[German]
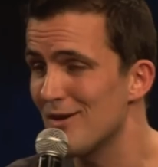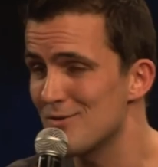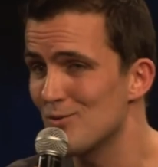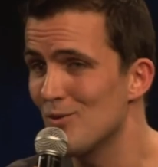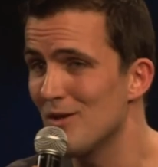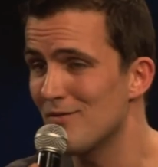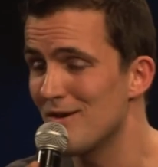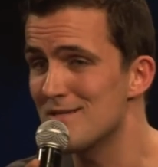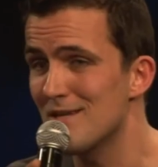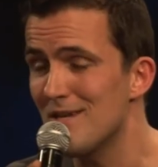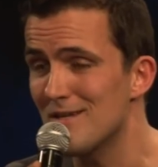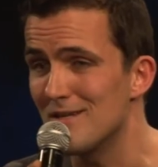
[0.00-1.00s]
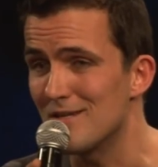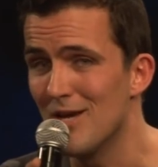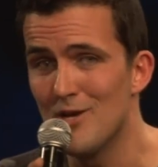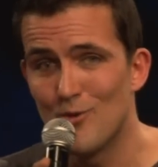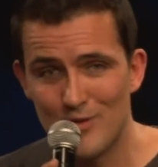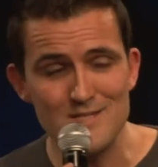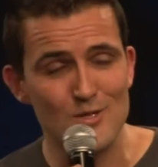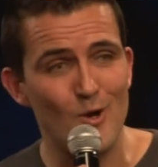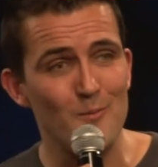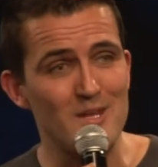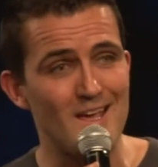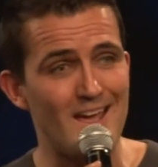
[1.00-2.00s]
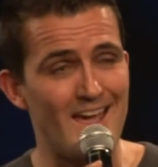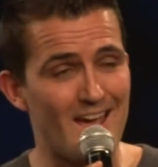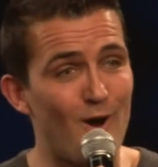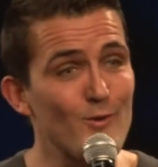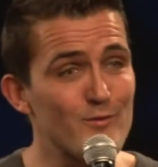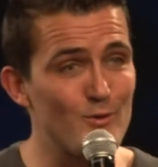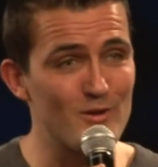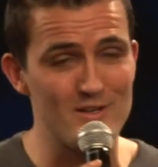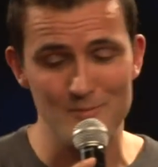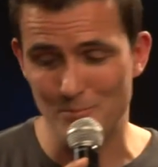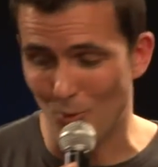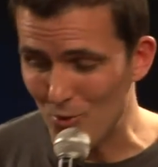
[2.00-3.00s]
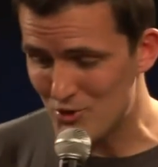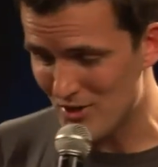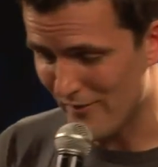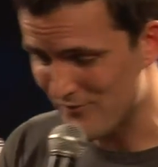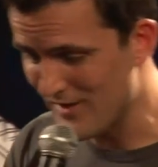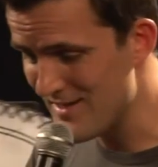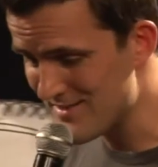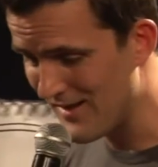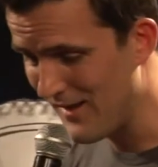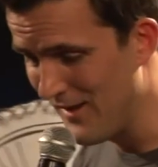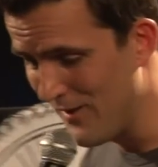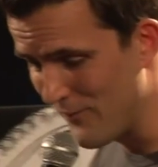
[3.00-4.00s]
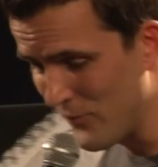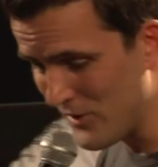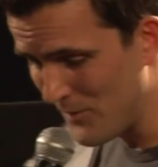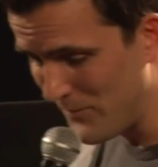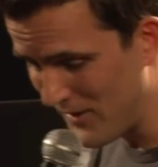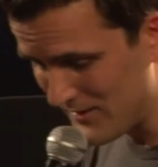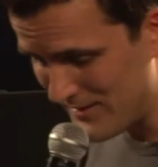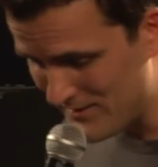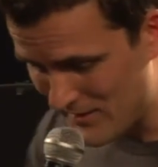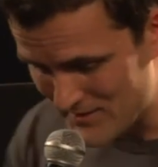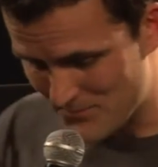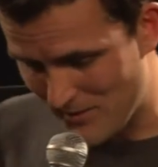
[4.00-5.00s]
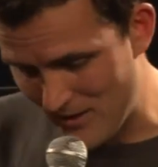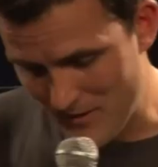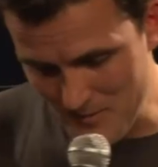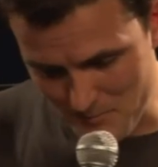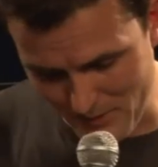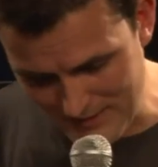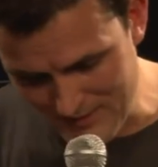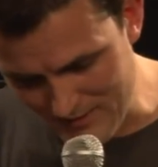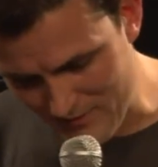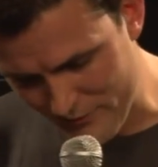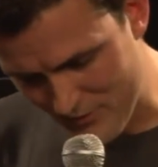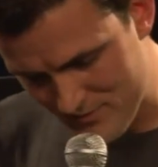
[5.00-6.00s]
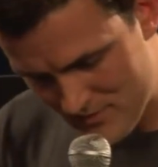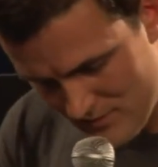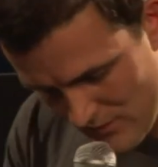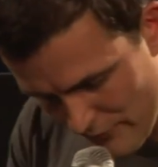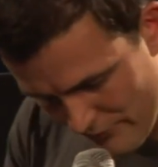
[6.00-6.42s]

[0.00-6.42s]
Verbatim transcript: du nicht, weiß ich nicht. Und jetzt kommen die herausfordernden Botschaften in dieser wunderbaren, ich nenne es mal, Predigt von Steve.